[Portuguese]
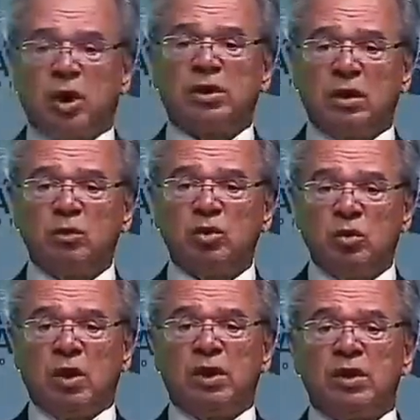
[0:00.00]
nós estamos
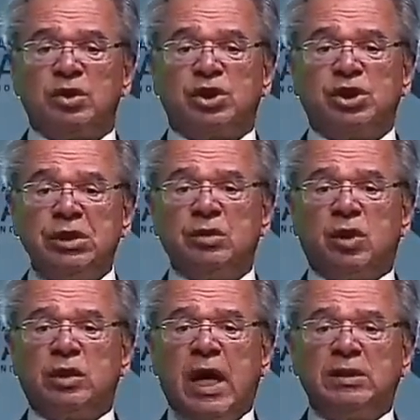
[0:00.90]
num
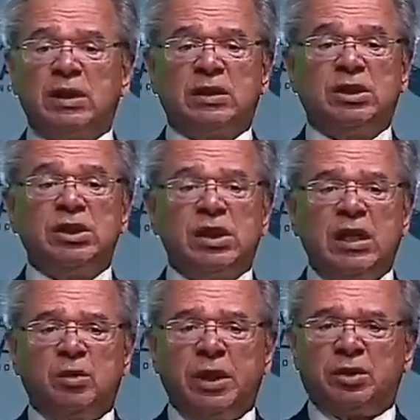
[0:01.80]
synchronized
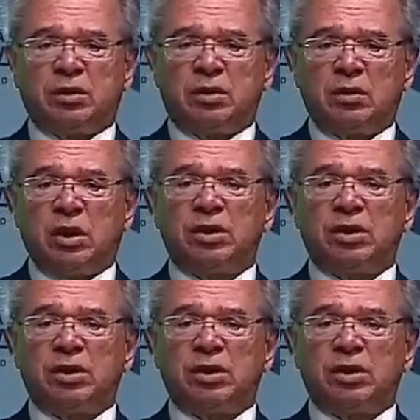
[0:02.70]
deceleration.